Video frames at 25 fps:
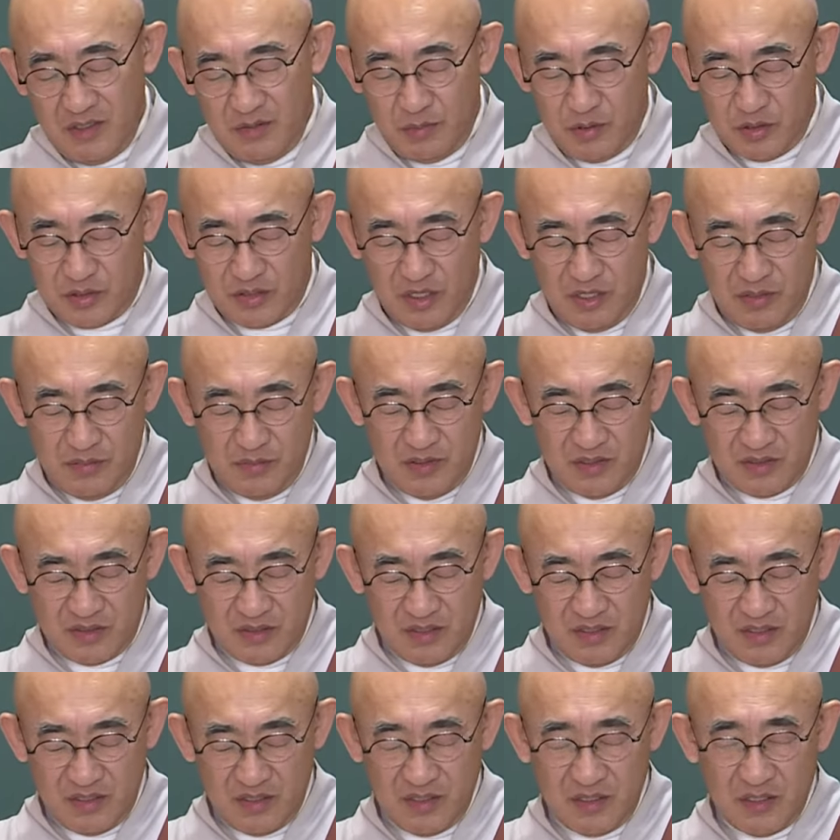뭐
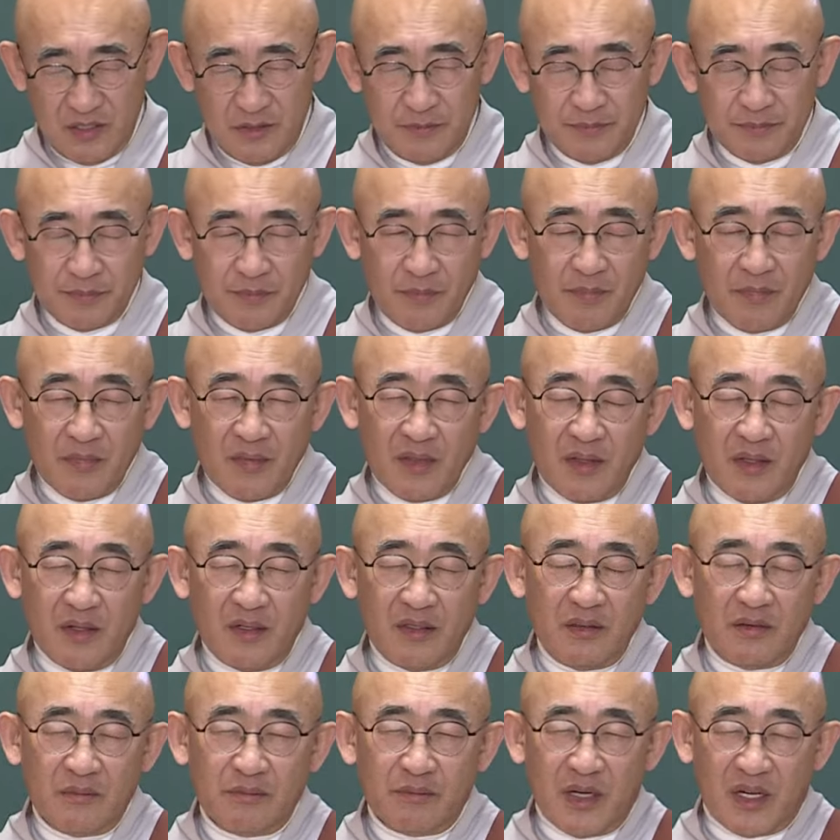젊어서 어, 응?
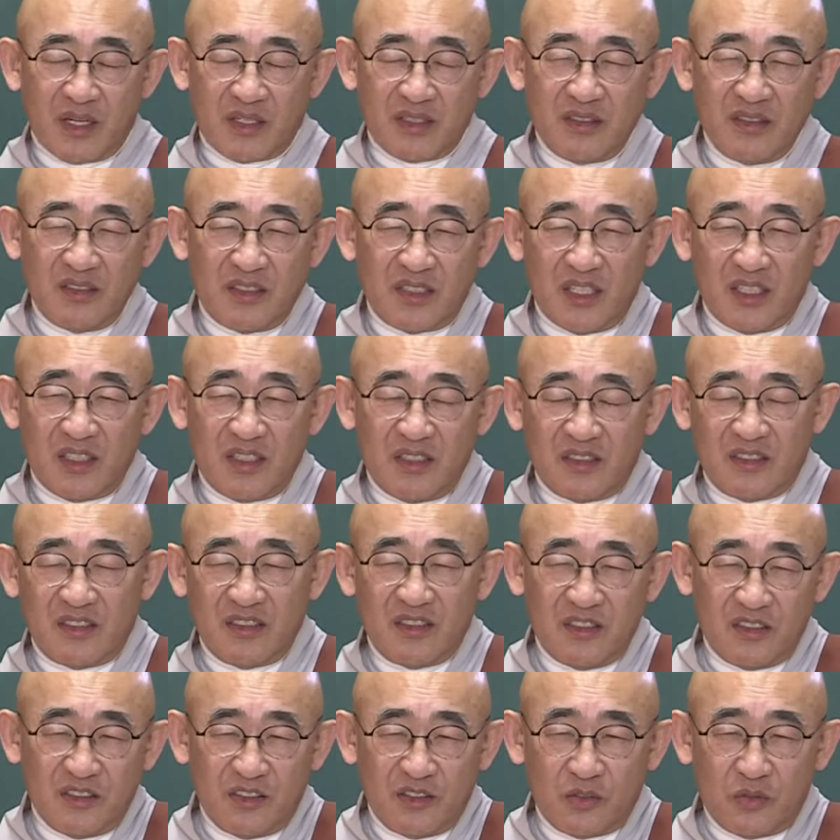음, 마른 자리
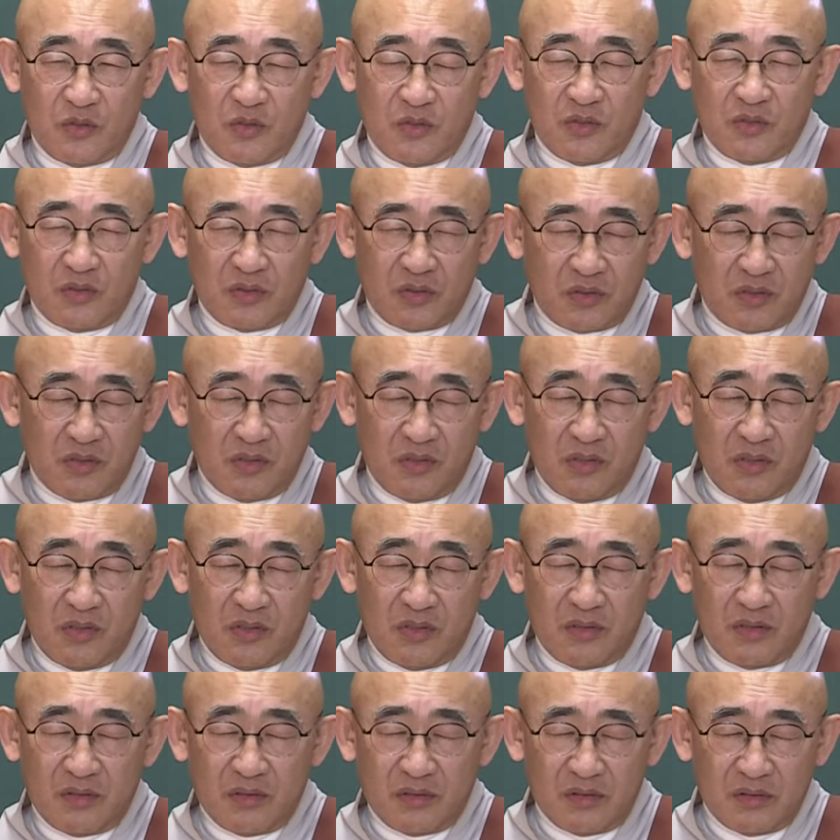질어지고 또